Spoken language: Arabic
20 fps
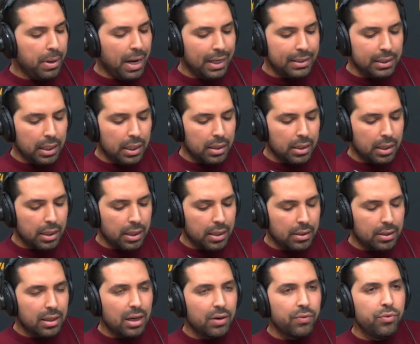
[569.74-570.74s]
اذنك هذا
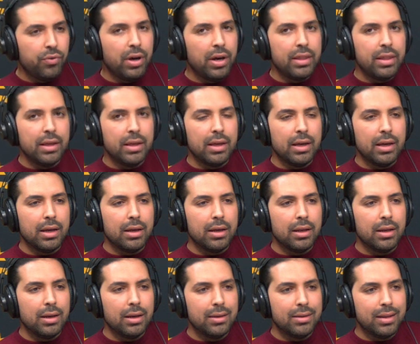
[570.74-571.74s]
الترافو هذايا
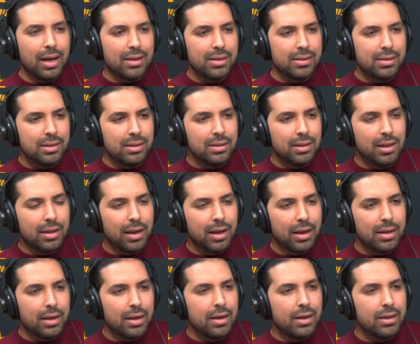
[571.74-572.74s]
لتحسين
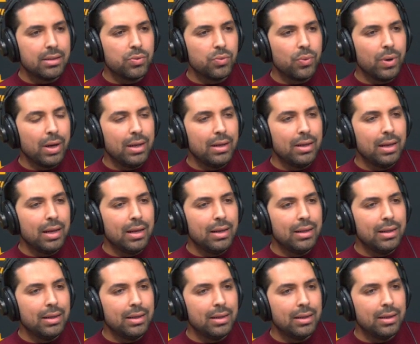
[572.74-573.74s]
الكياس والا
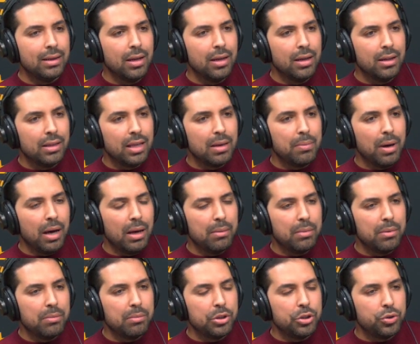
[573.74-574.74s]
اللي تابع
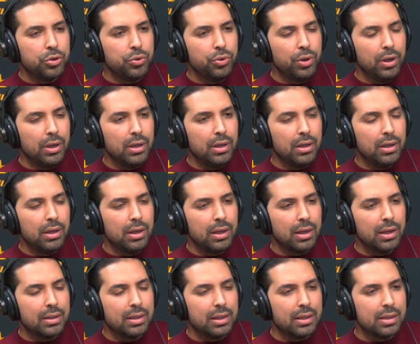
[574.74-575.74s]
من مشروع
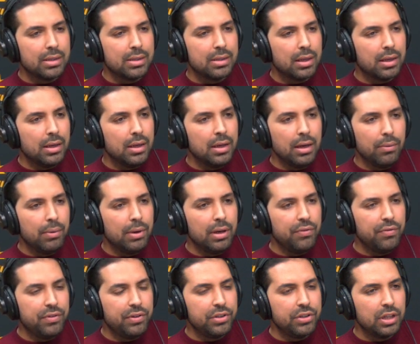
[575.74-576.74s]
القطار السريع ولا
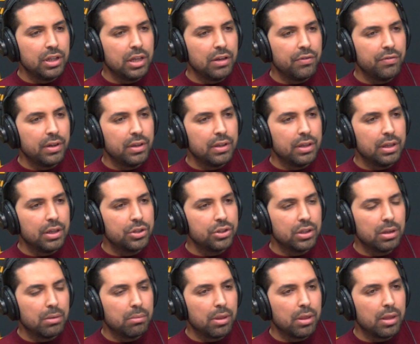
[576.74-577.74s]
في شنيا في اطار
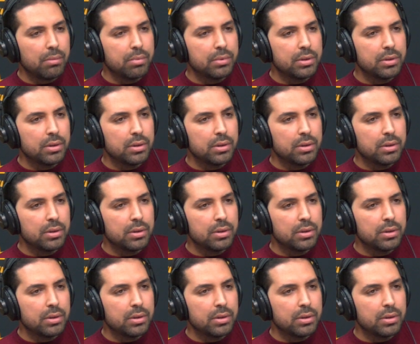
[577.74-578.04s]
شنيا بالضبط؟